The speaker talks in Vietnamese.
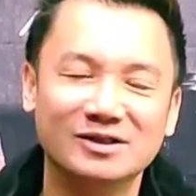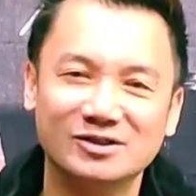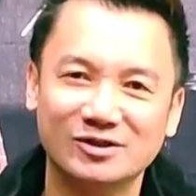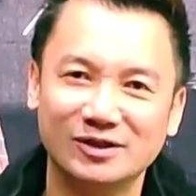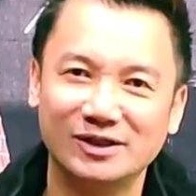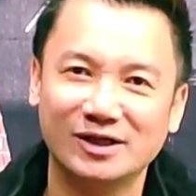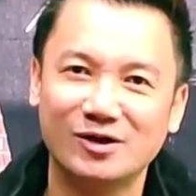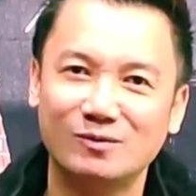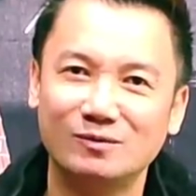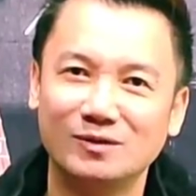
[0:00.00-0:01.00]
rồi
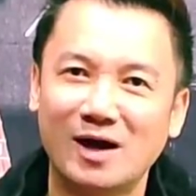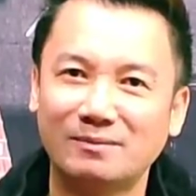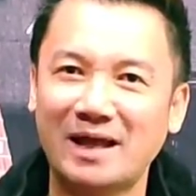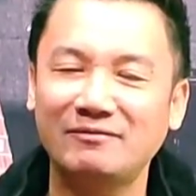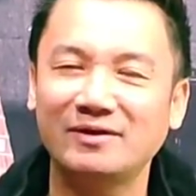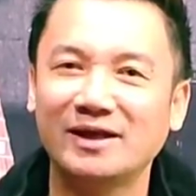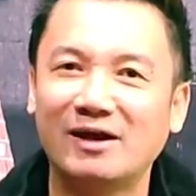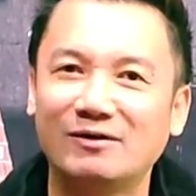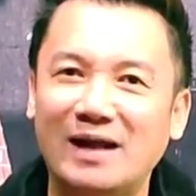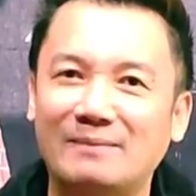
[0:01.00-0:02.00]
cùng hợp tác với
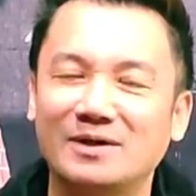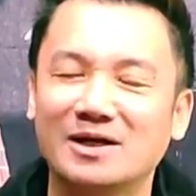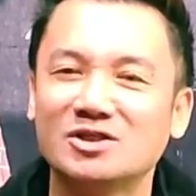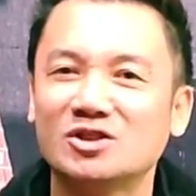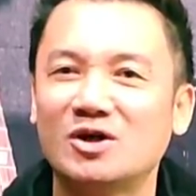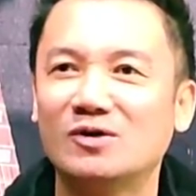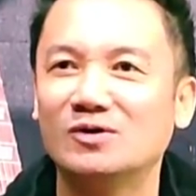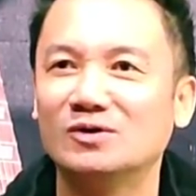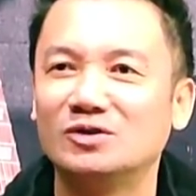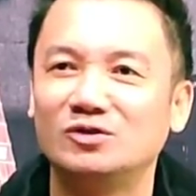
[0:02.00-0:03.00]
nhau làm những cái
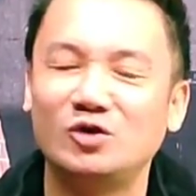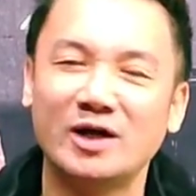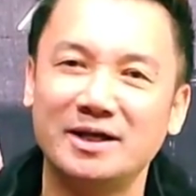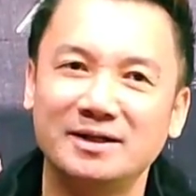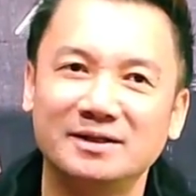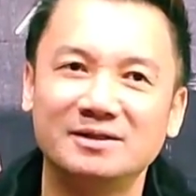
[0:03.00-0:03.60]
show truyền hình